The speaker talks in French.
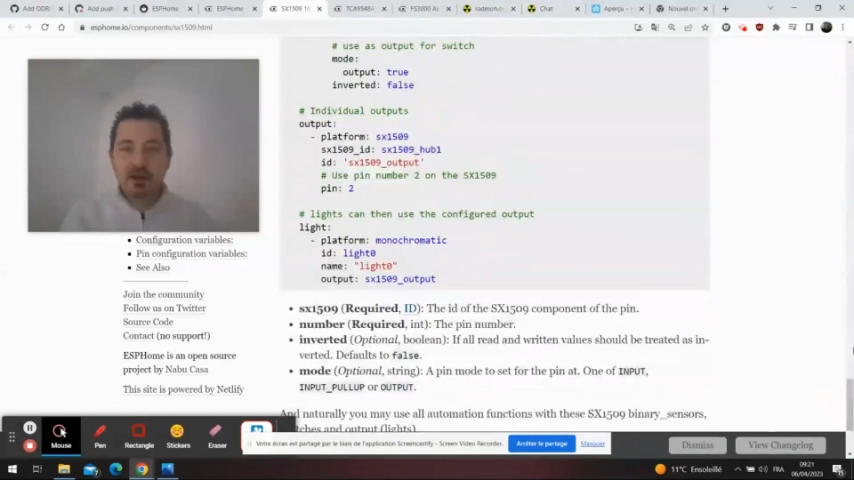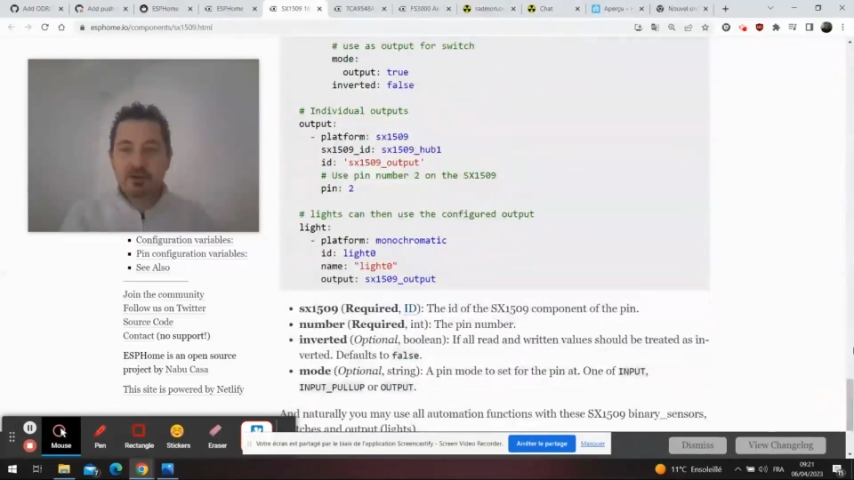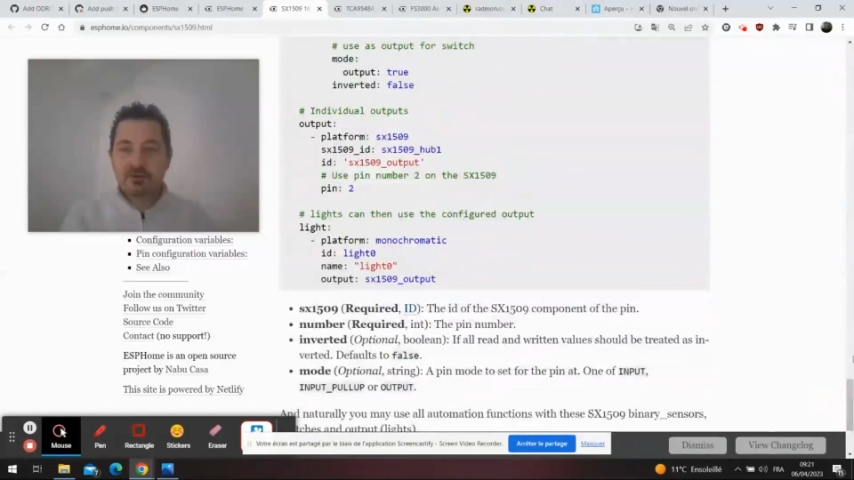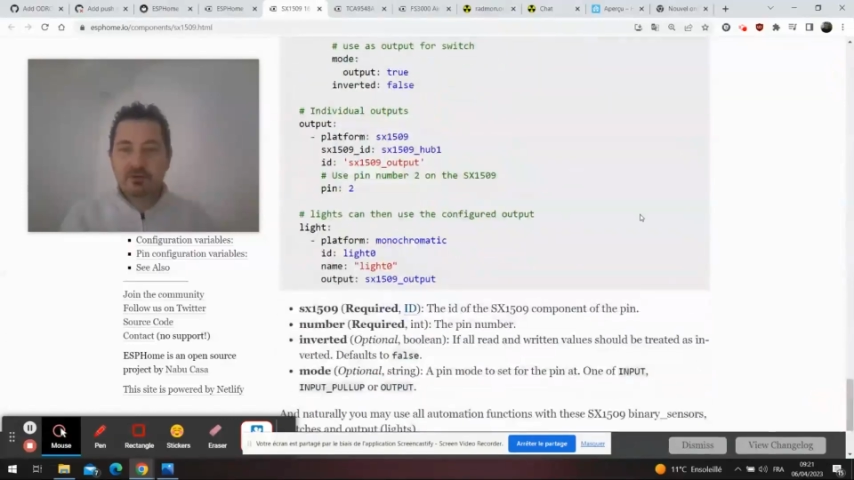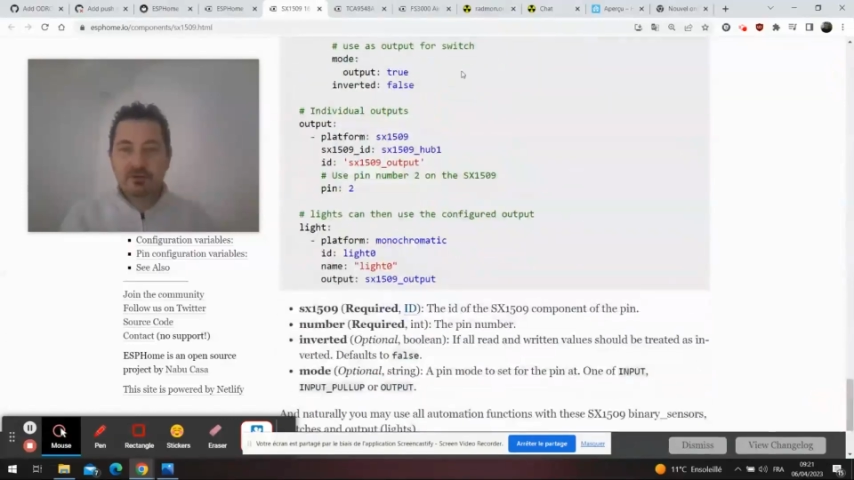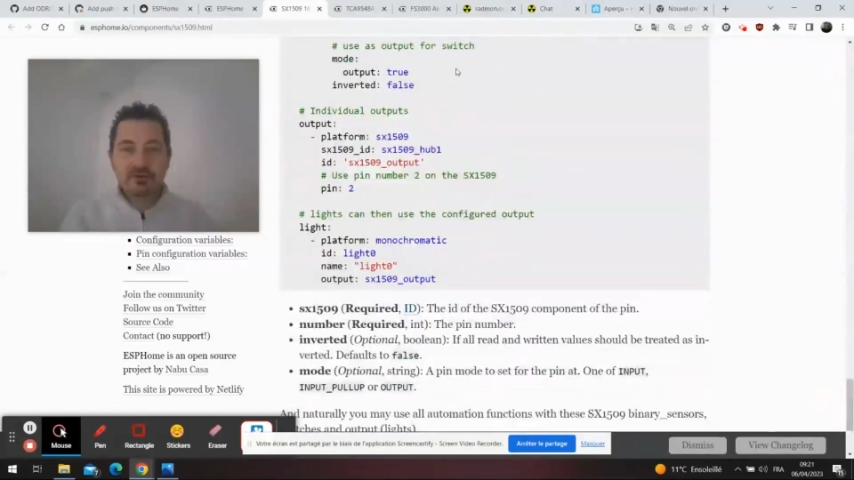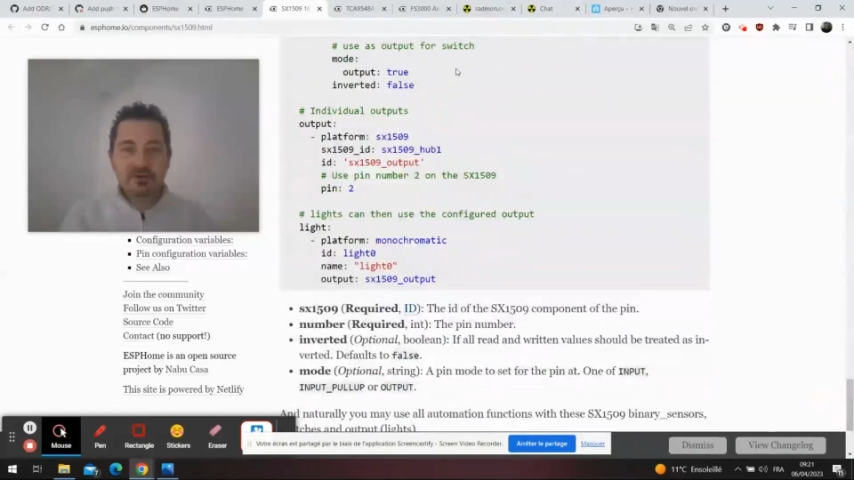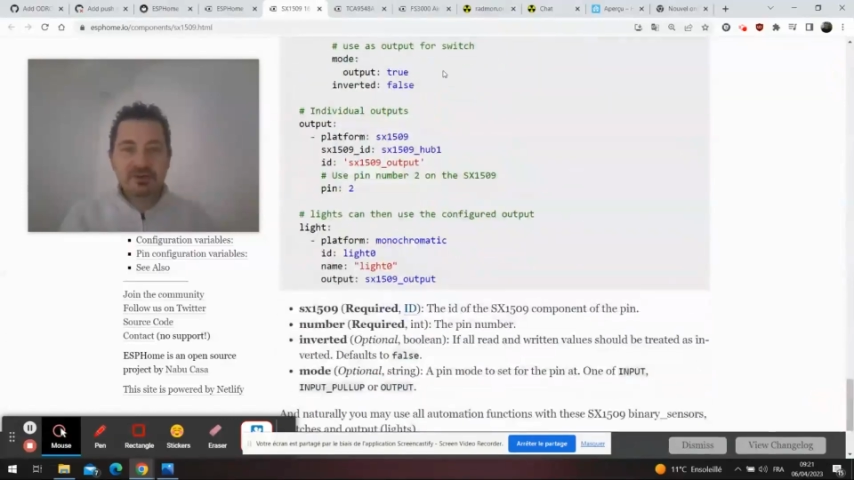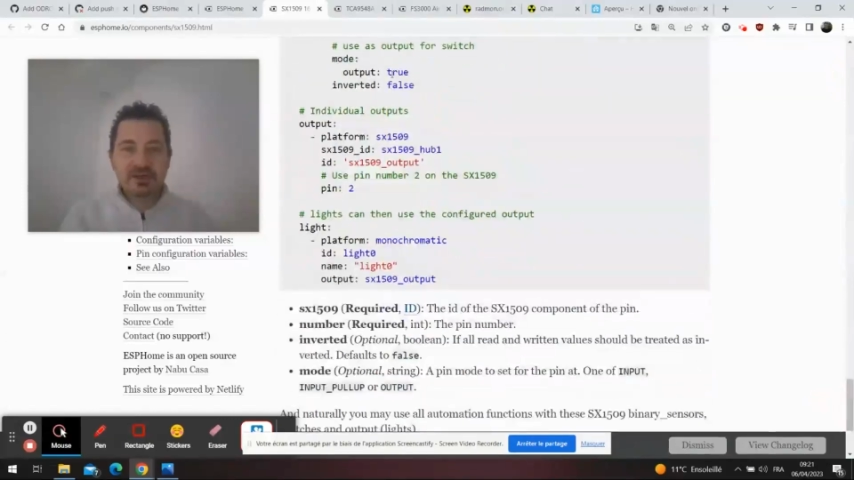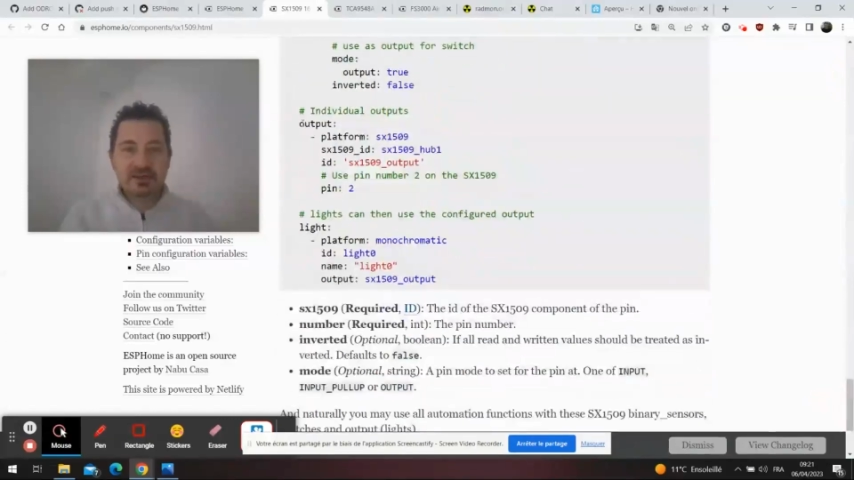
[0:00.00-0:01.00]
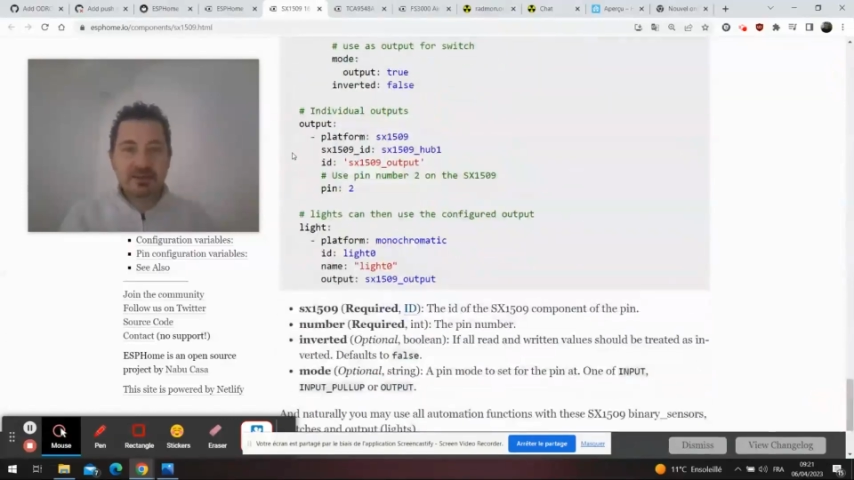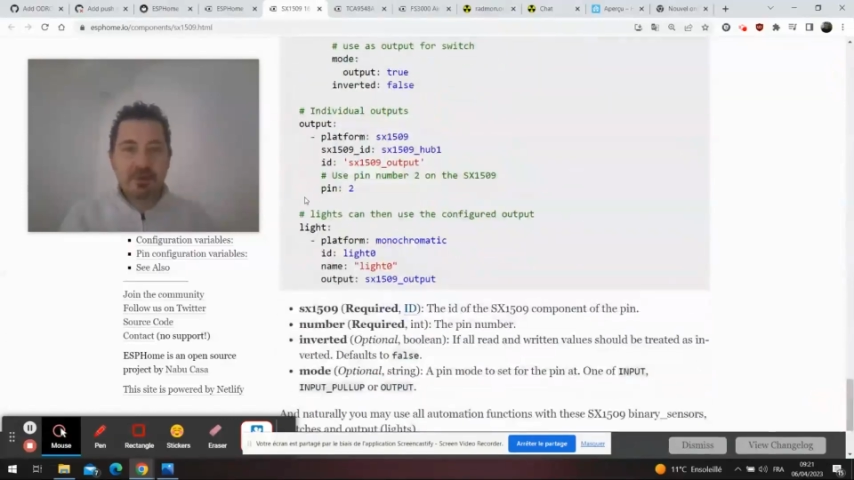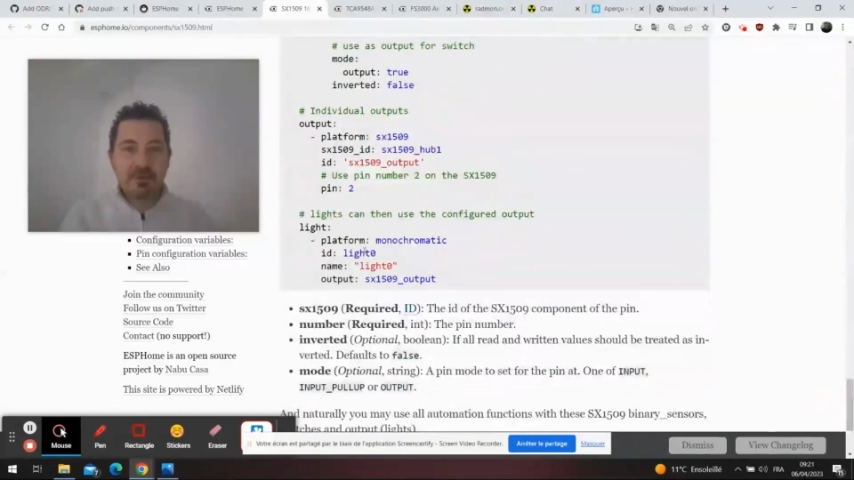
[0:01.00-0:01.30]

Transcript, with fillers: Donc euh, ça, c'est pas